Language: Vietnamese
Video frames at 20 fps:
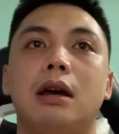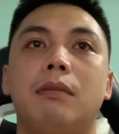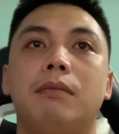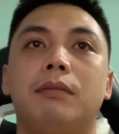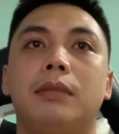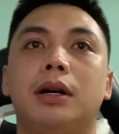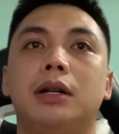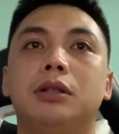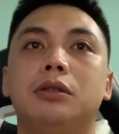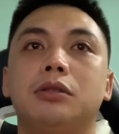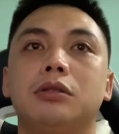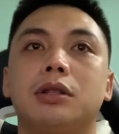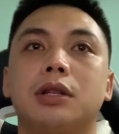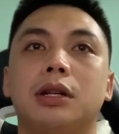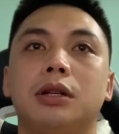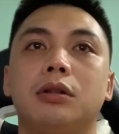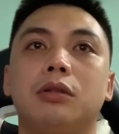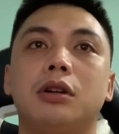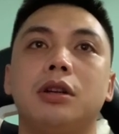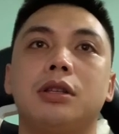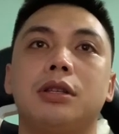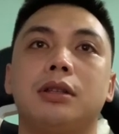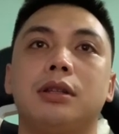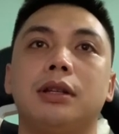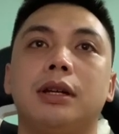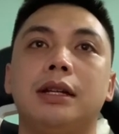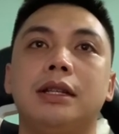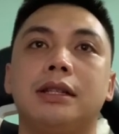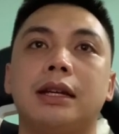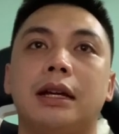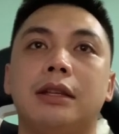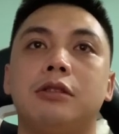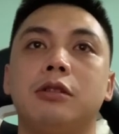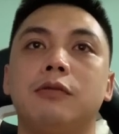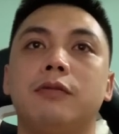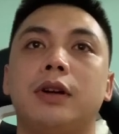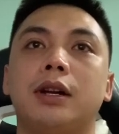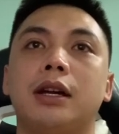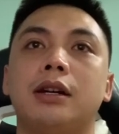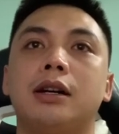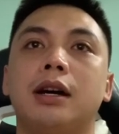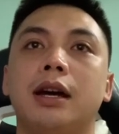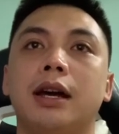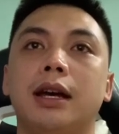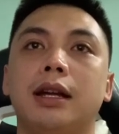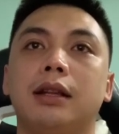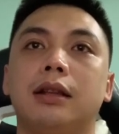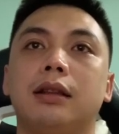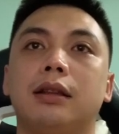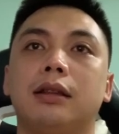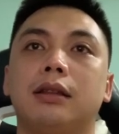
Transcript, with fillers: MU sở hữu đội hình trẻ trung và đầy hứa hẹn.